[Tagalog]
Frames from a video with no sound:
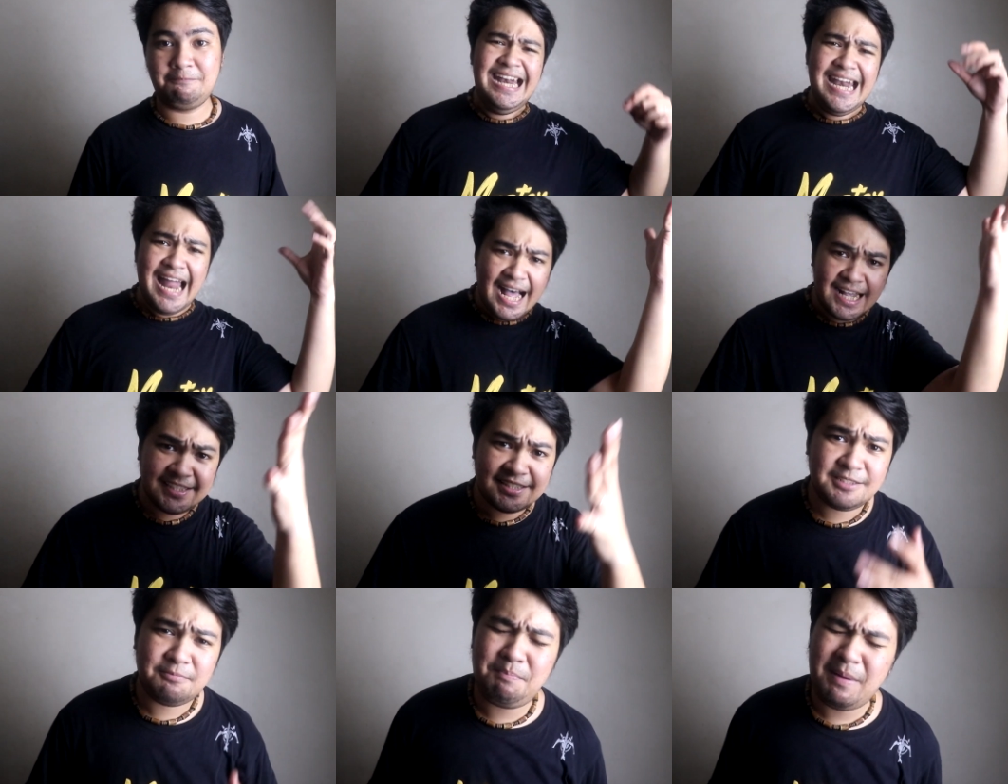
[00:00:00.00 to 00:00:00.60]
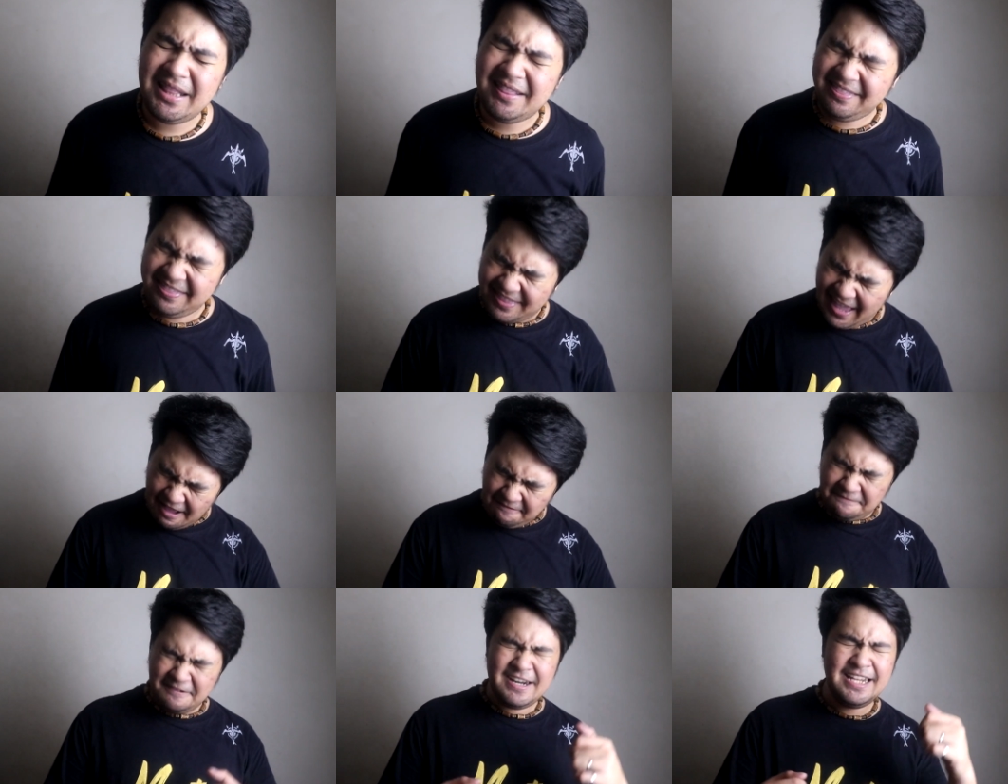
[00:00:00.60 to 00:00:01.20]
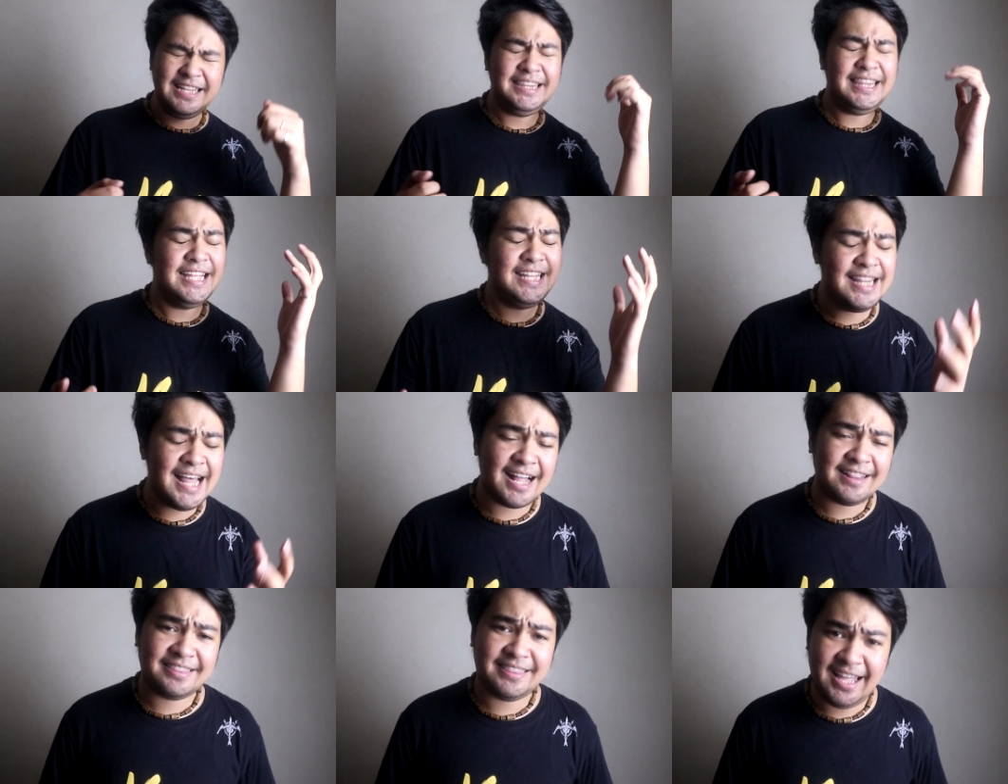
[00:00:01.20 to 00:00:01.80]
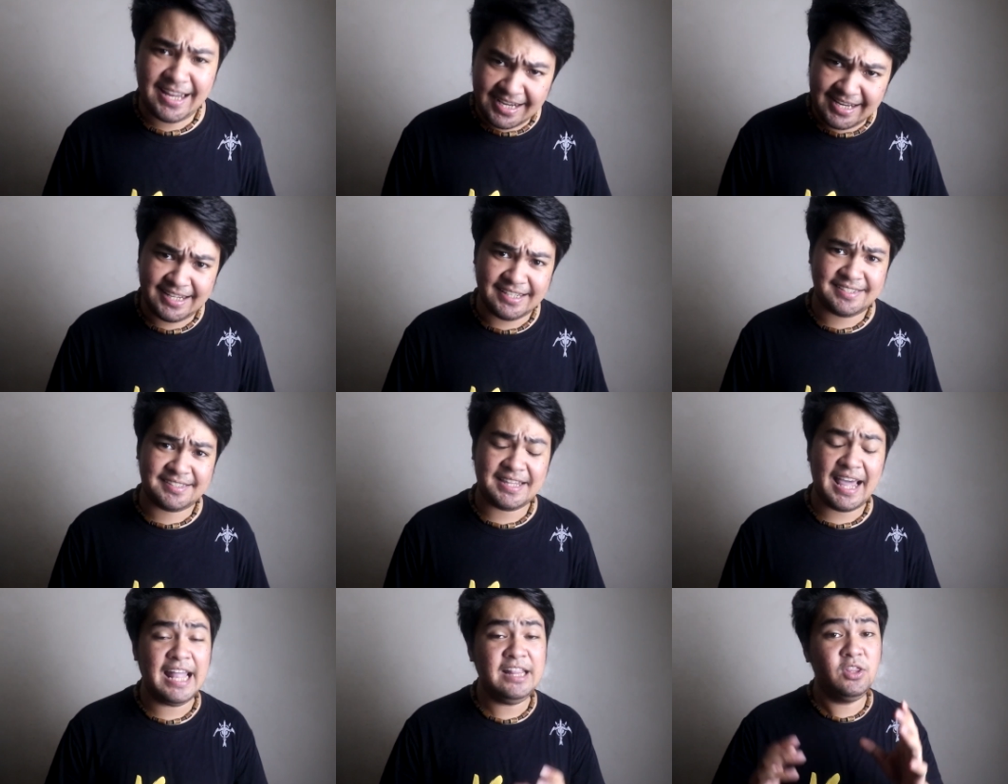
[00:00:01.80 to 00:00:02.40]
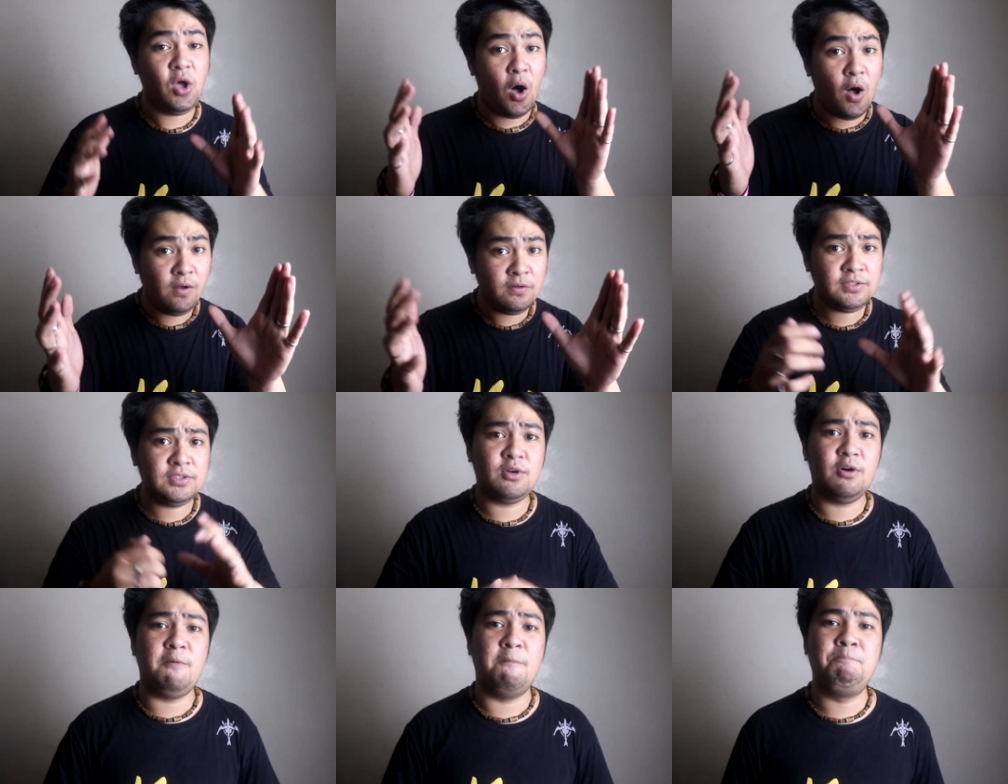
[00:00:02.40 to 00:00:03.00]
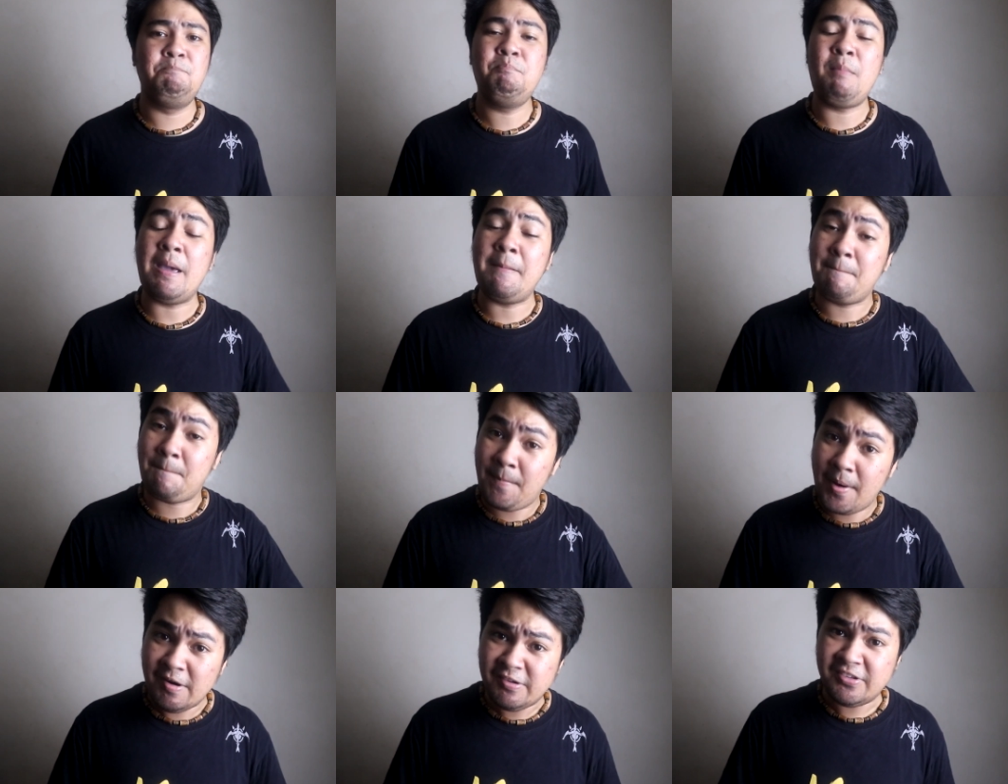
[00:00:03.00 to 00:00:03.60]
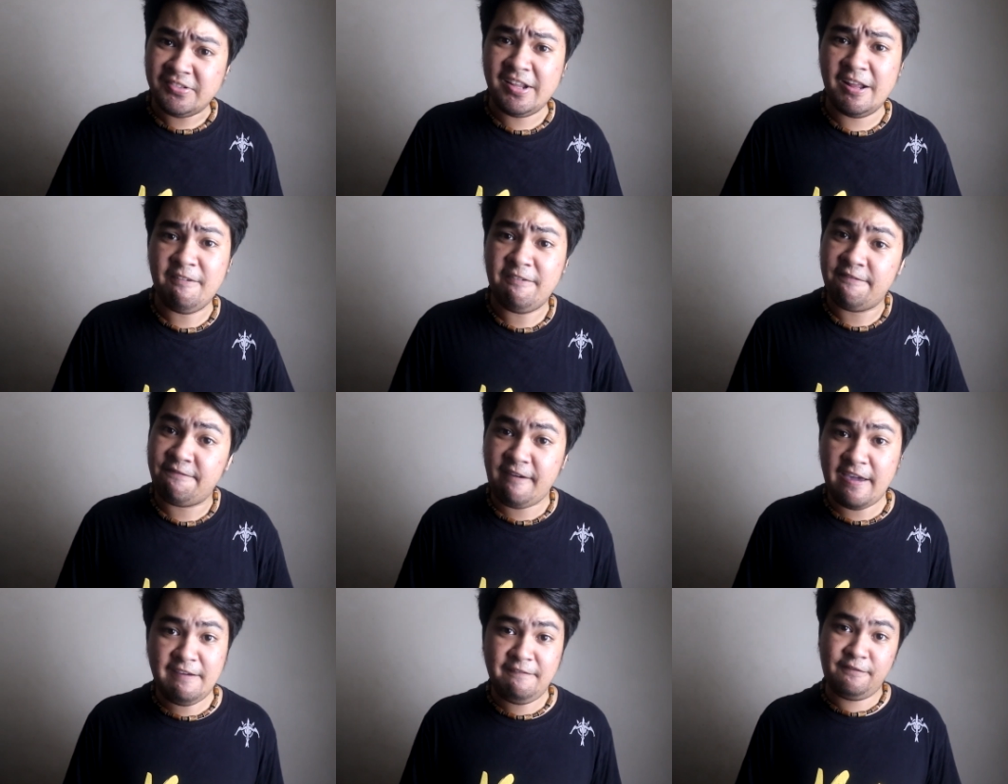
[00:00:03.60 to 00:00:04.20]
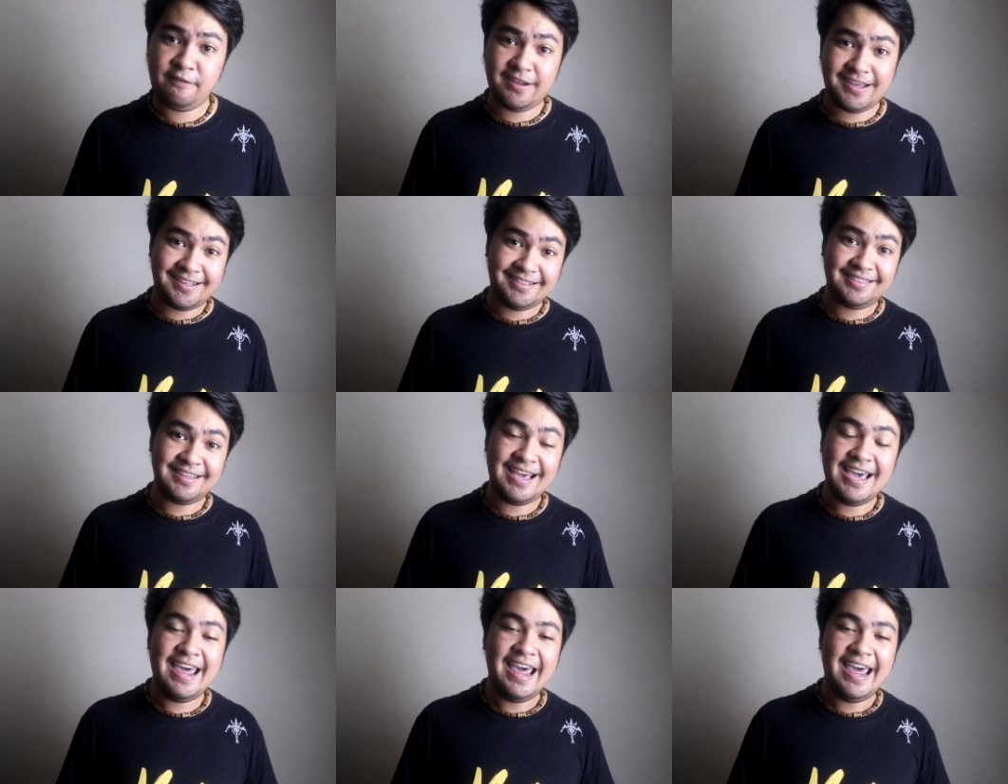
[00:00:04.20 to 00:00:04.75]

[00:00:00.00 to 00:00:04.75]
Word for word: Last but definitely not the least and also my personal favorite